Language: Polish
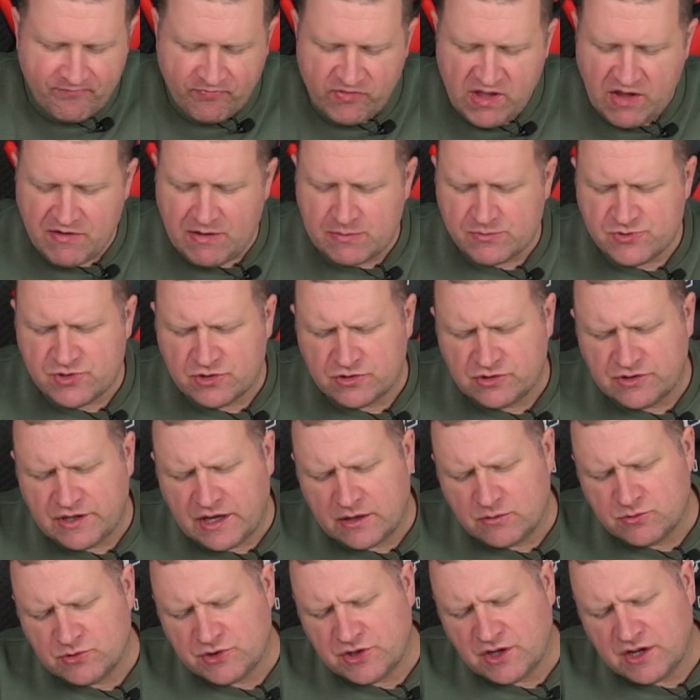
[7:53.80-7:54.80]
Nie wiem, co
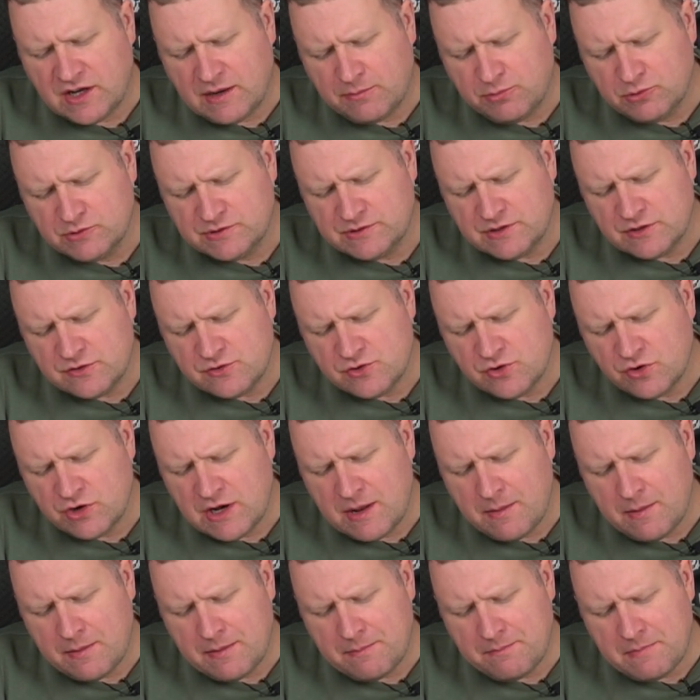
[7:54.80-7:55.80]
dodają do tej kapusty. Czy
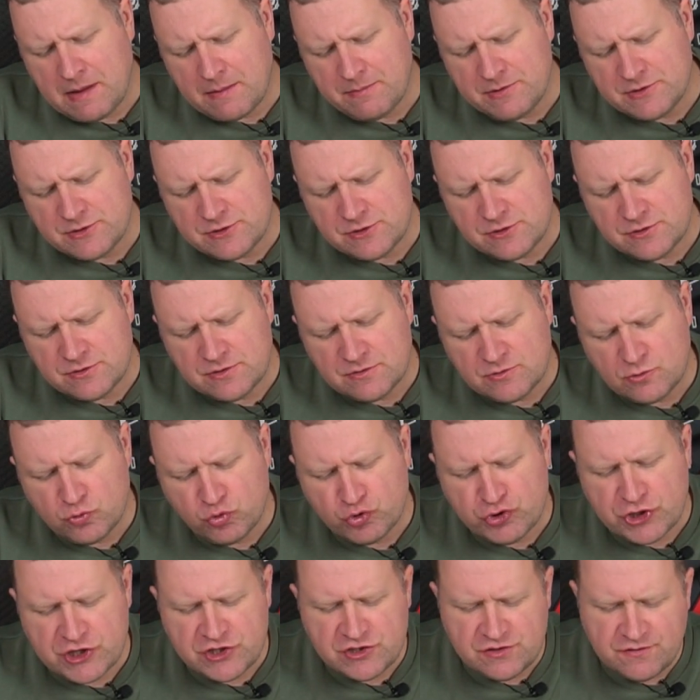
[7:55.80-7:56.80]
ona ma być
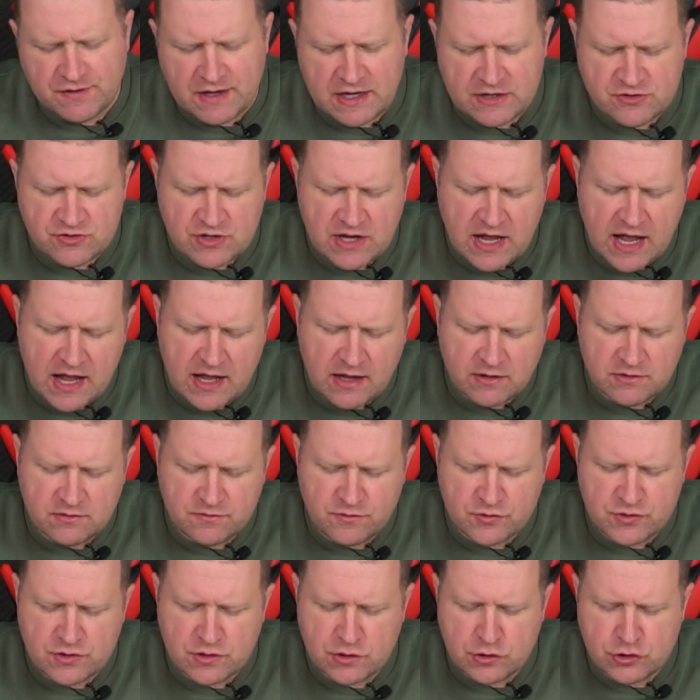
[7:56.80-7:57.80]
dłużej świeża,
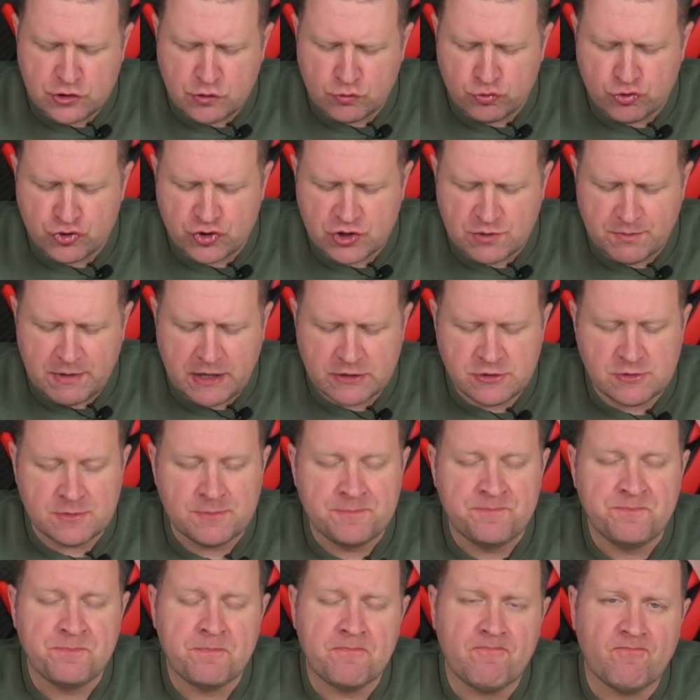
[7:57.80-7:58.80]
dłużej się utrzymać
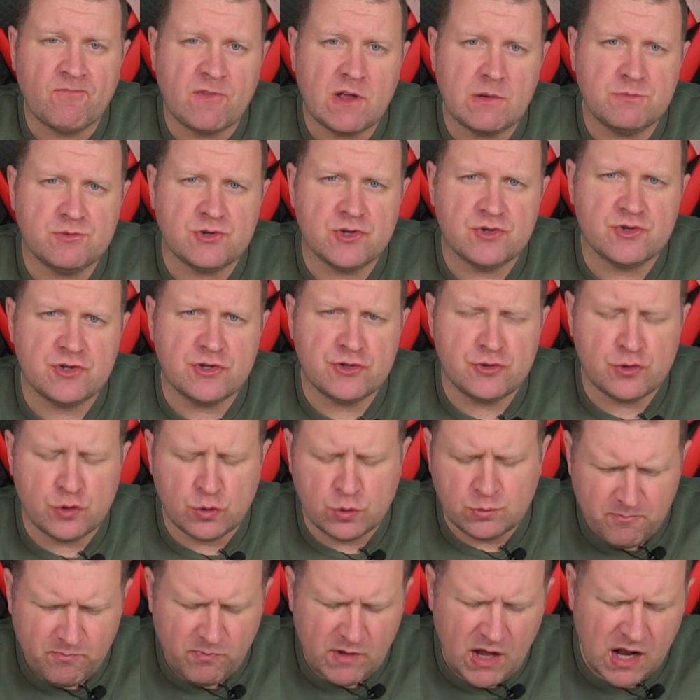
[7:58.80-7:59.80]
przy życiu,
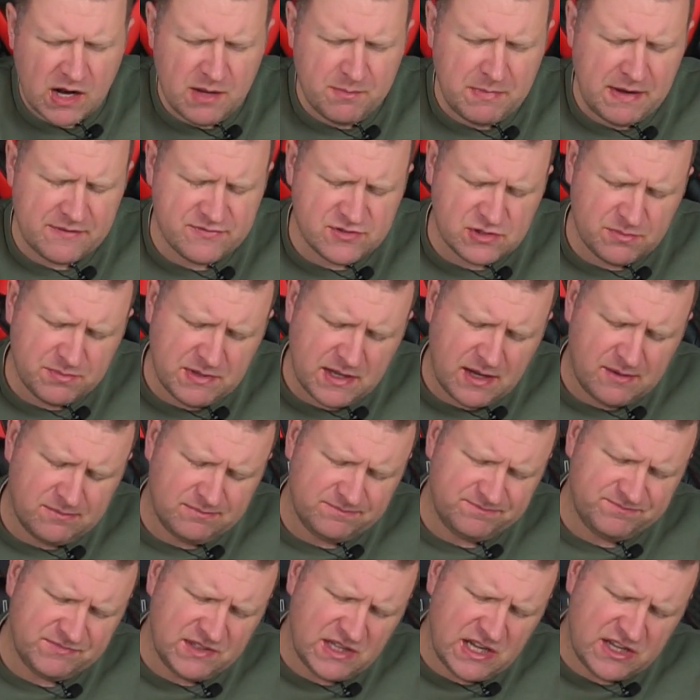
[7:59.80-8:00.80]
ale ma w sobie
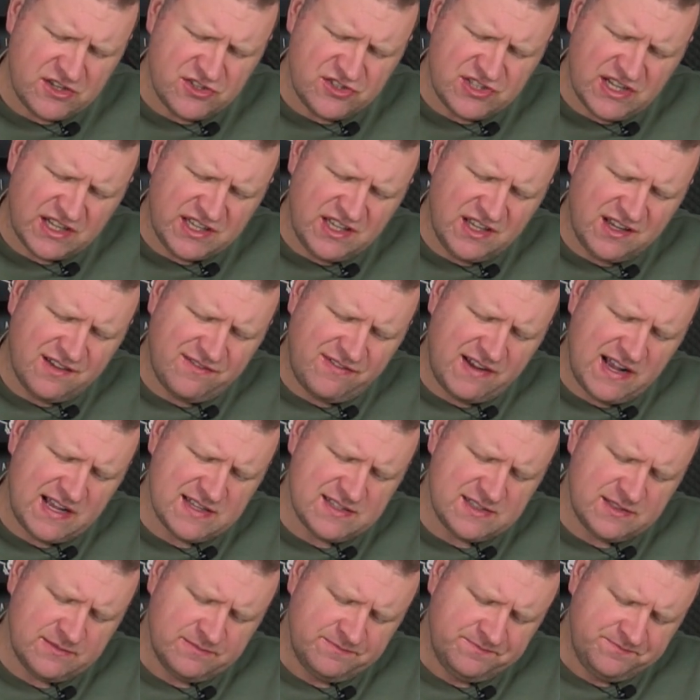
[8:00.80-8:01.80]
jakiś taki
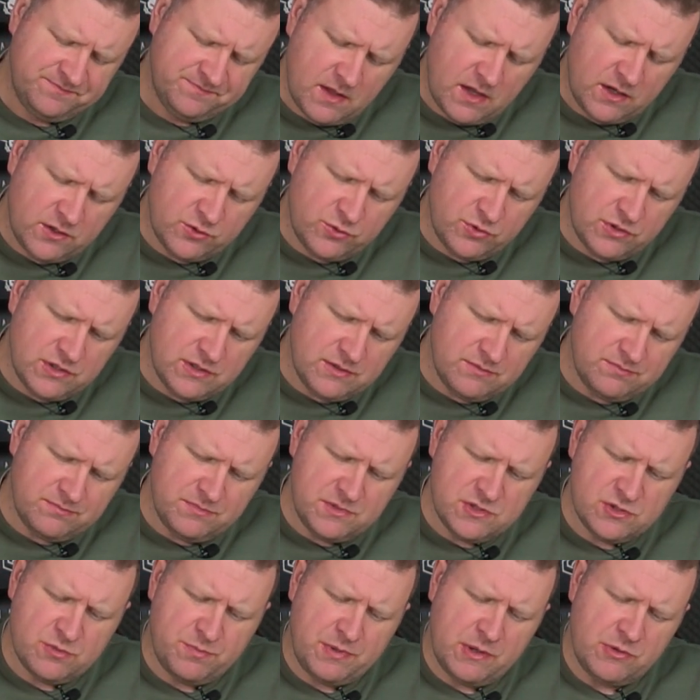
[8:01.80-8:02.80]
kwas, który
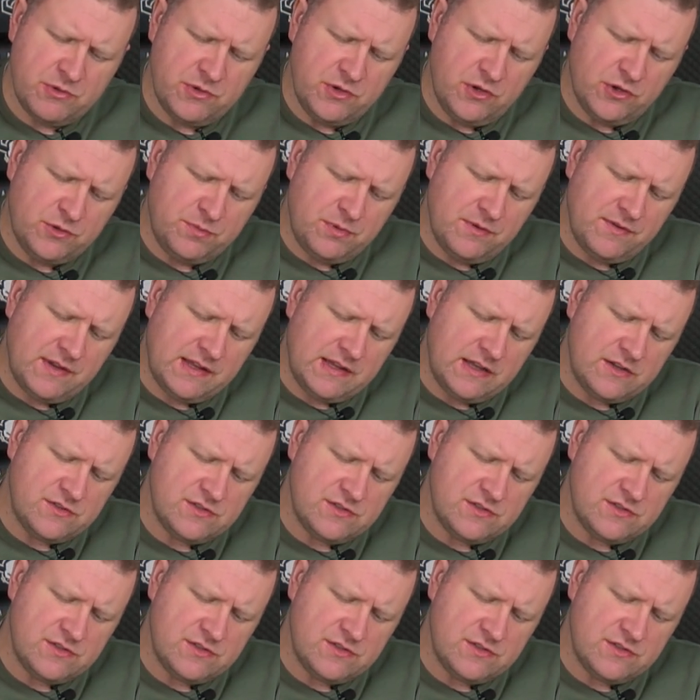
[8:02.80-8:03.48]
mi zupełnie nie odpowiada.